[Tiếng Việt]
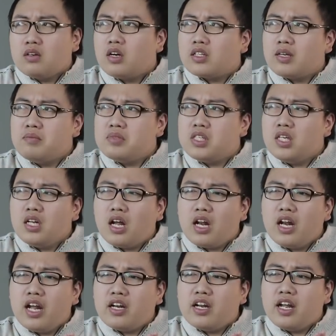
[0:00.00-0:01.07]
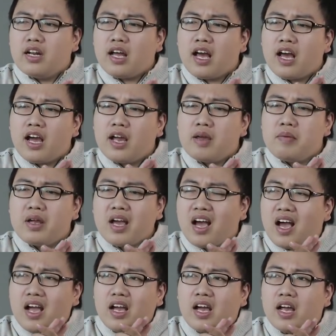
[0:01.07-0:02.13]
à, thậm chí là lên đến
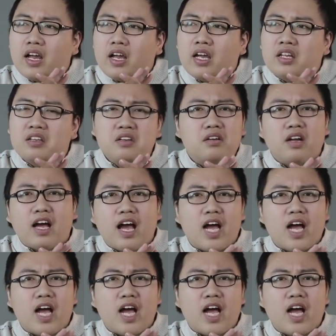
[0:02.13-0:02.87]
22 hay hình như là